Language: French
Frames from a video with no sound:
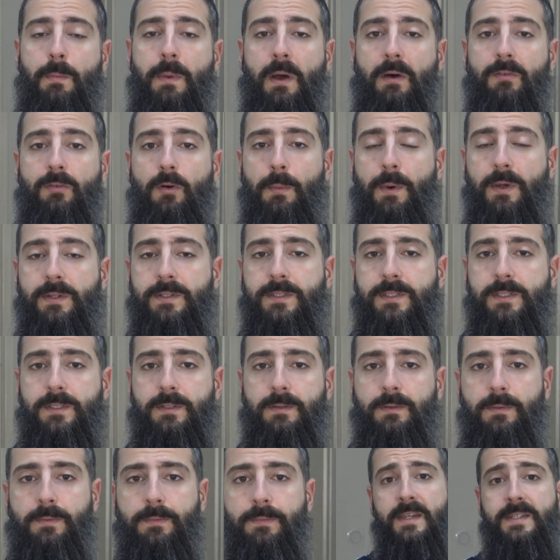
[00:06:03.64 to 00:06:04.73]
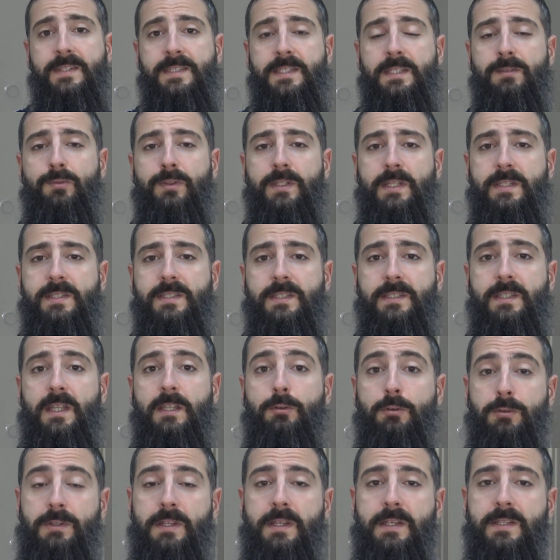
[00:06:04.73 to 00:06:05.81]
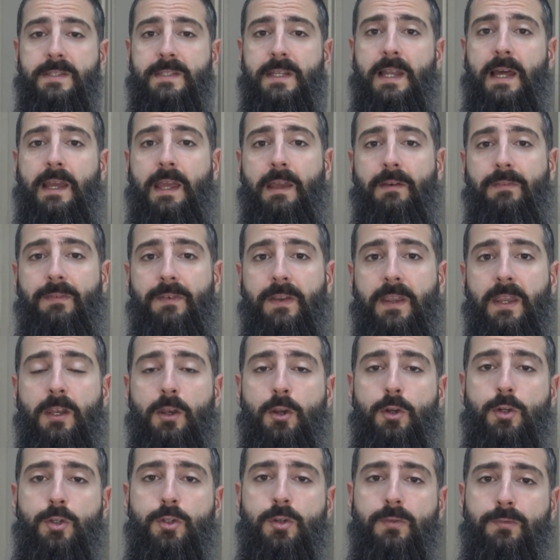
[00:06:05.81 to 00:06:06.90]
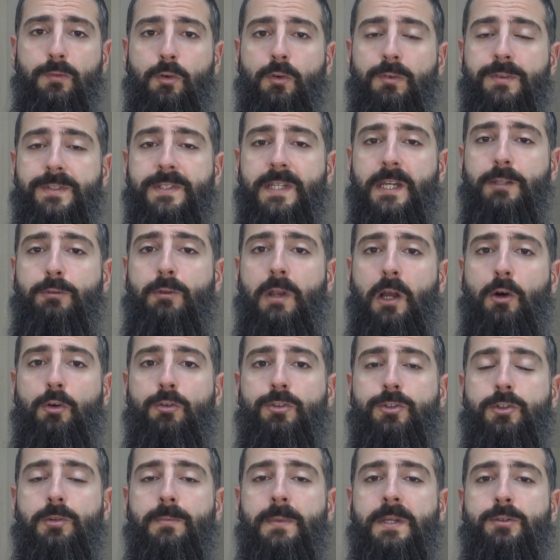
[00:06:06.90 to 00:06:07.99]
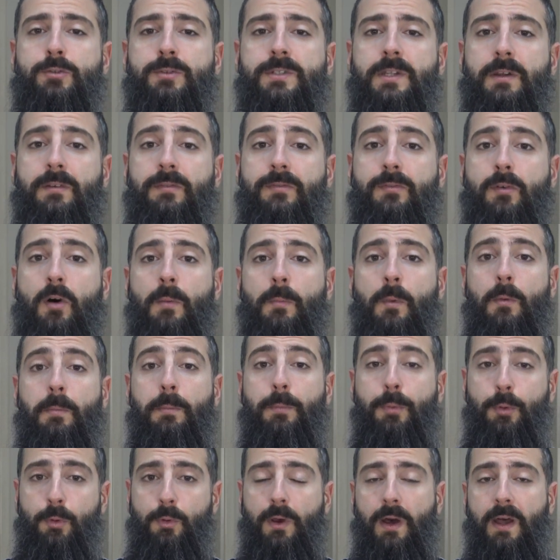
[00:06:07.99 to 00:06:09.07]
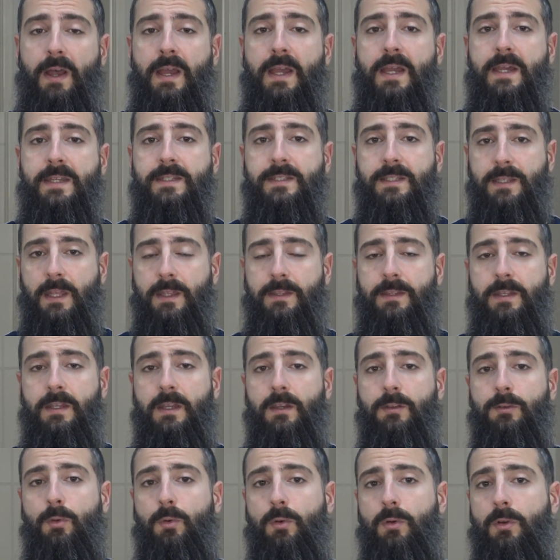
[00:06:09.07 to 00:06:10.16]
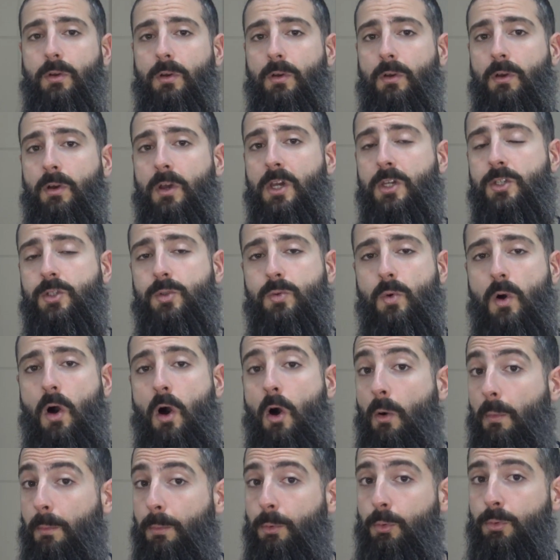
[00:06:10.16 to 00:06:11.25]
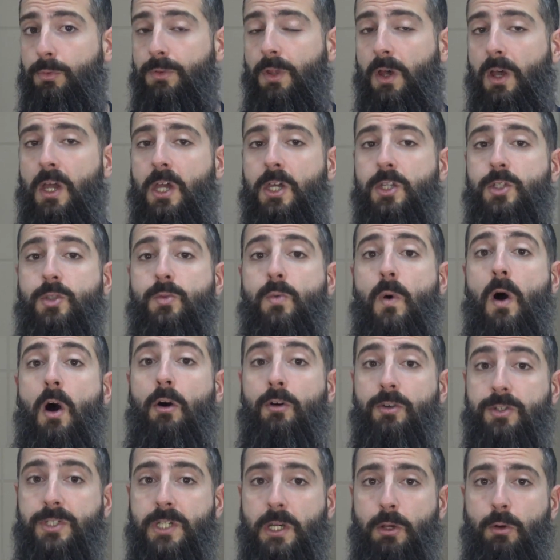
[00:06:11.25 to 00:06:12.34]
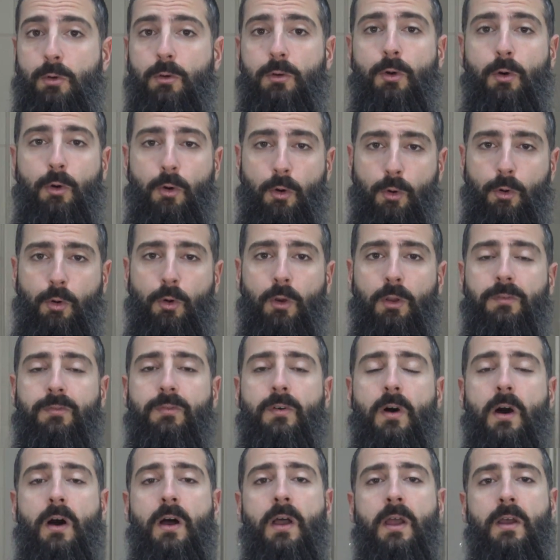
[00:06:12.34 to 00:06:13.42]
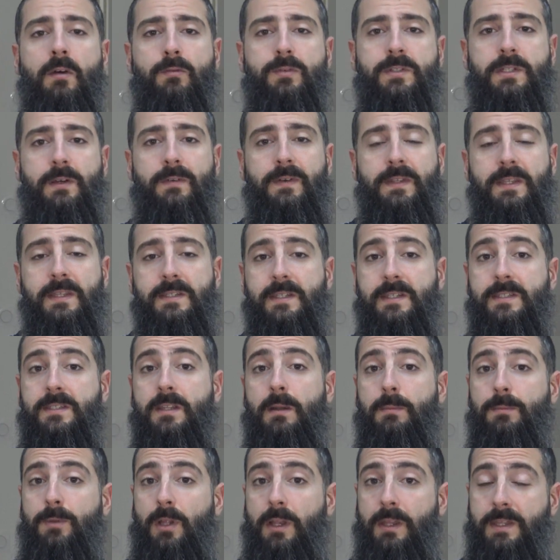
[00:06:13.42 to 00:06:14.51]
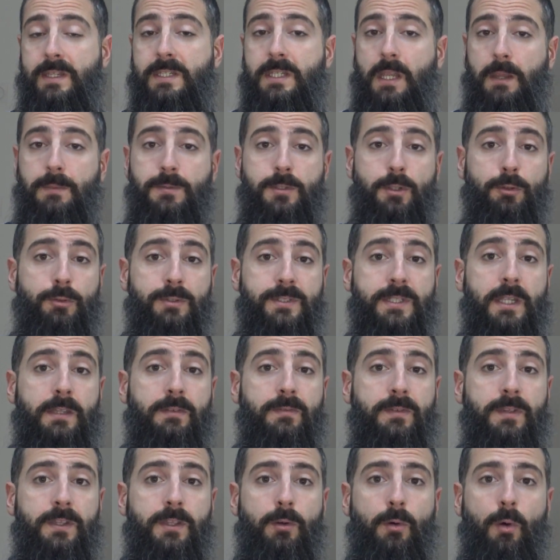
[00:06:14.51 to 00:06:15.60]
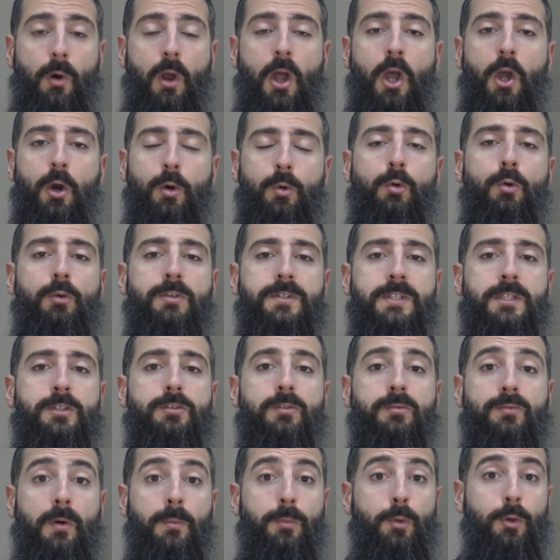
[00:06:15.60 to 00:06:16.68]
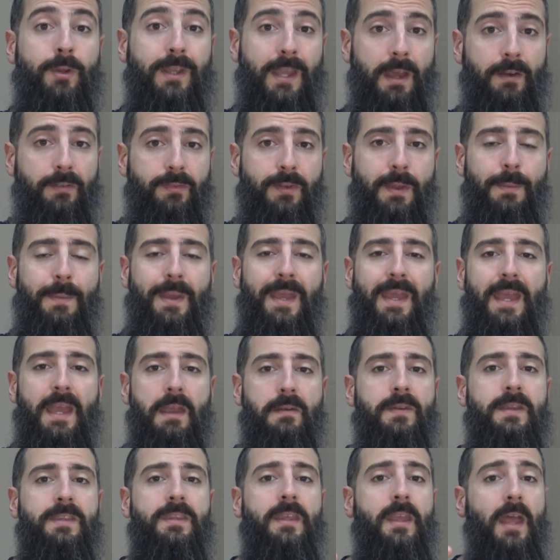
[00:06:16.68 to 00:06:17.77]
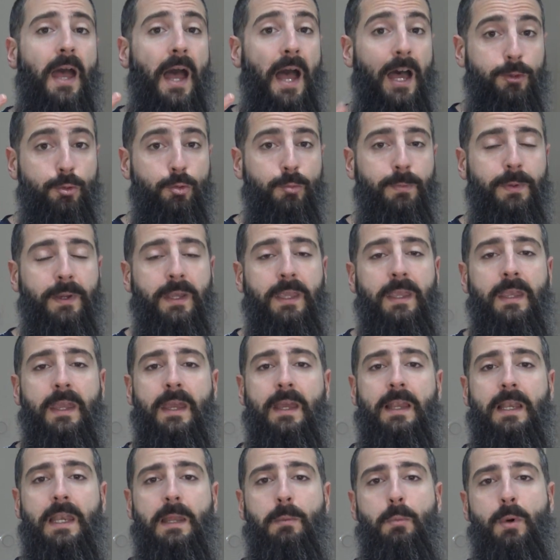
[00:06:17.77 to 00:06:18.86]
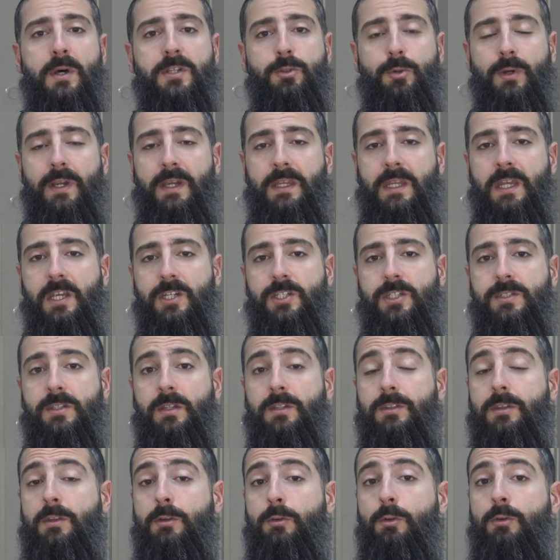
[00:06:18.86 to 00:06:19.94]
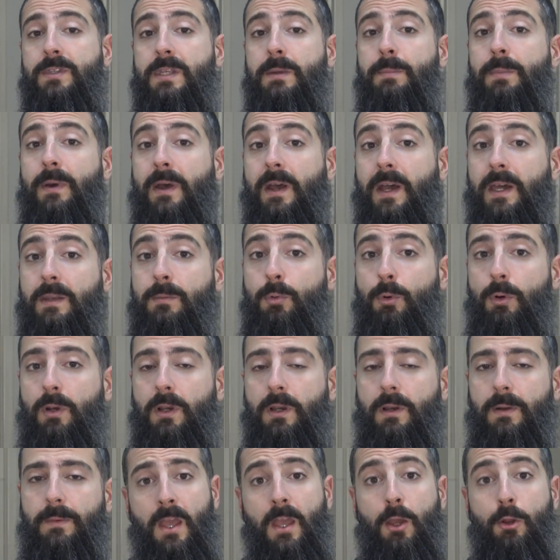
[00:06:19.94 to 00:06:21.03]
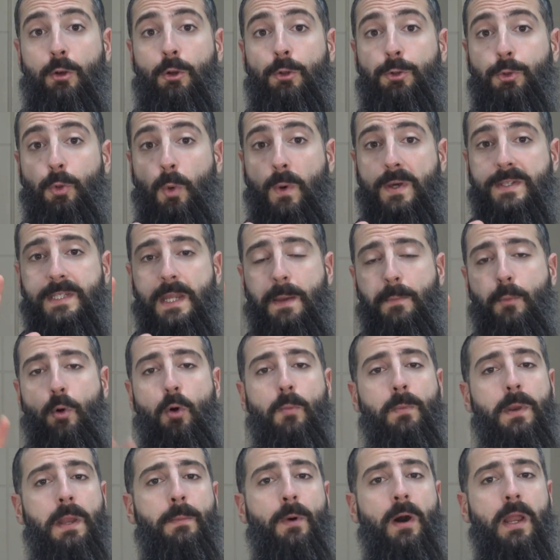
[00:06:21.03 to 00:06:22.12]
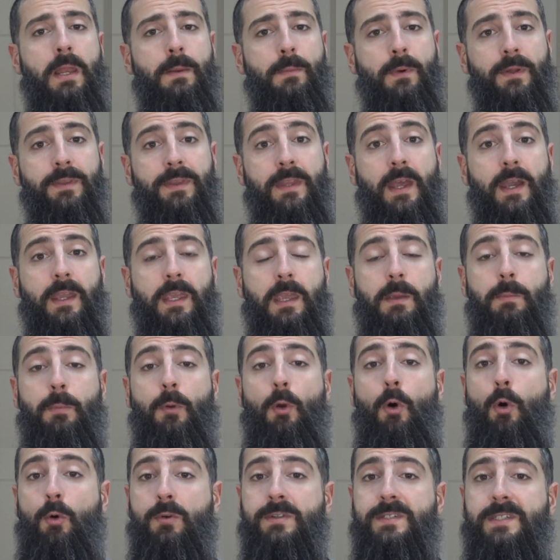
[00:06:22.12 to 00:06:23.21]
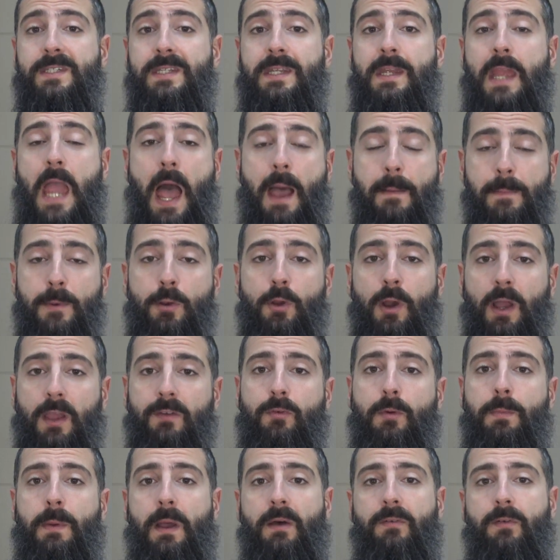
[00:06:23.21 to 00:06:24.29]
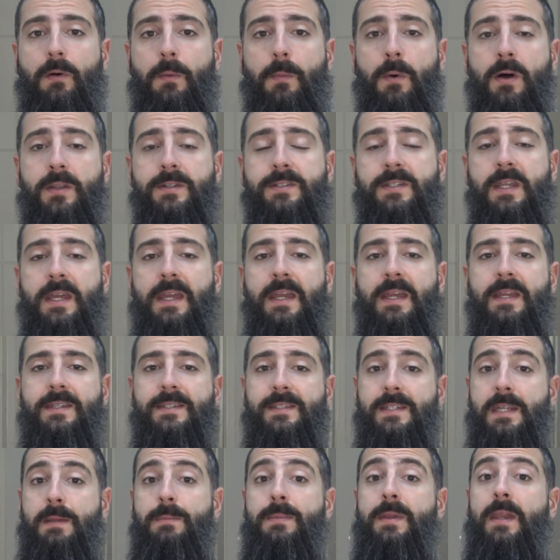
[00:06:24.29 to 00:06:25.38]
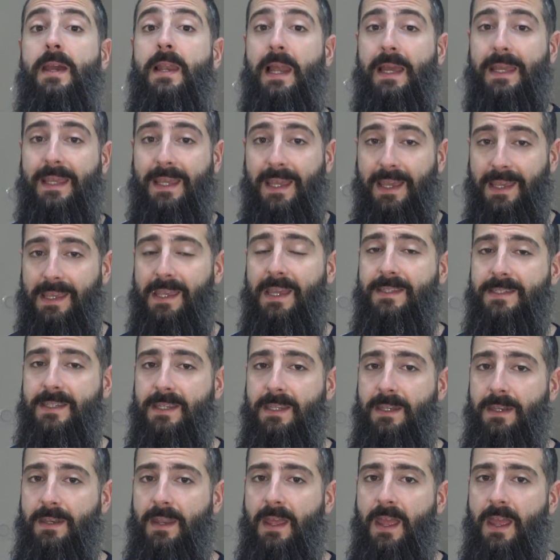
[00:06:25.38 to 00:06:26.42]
performances. Si vous décidez d'utiliser la caféine, je vous conseille de la consommer sous sa forme pure, c'est-à-dire donc euh, soit en poudre, soit en gélule. Donc encore une fois, vous avez des exemples dans la description de cette vidéo, ou aussi sous forme de café, mais évitez à tout prix les boissons énergisantes de type Red Bull. Le troisième complément alimentaire qui peut aussi améliorer vos performances, c'est bien la créatine.